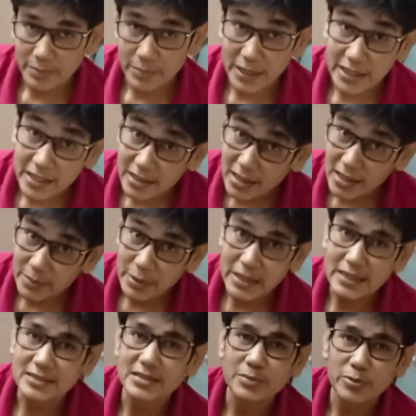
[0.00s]
पैकिंग अभी
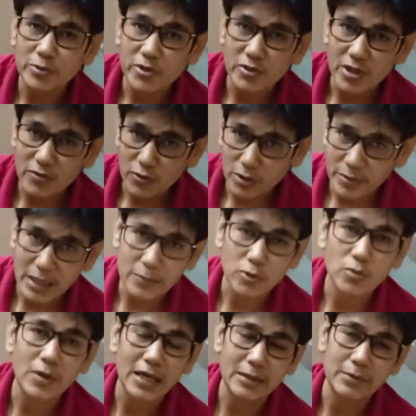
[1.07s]
कैसे पूरी होगी वो अभी
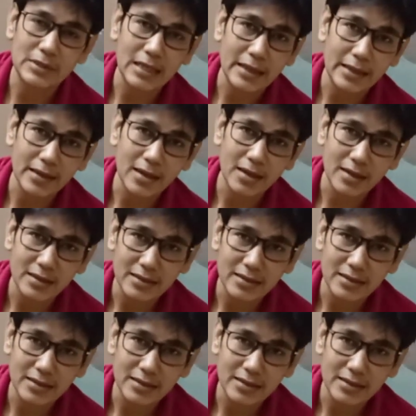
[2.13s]
आपको भाई बताएगा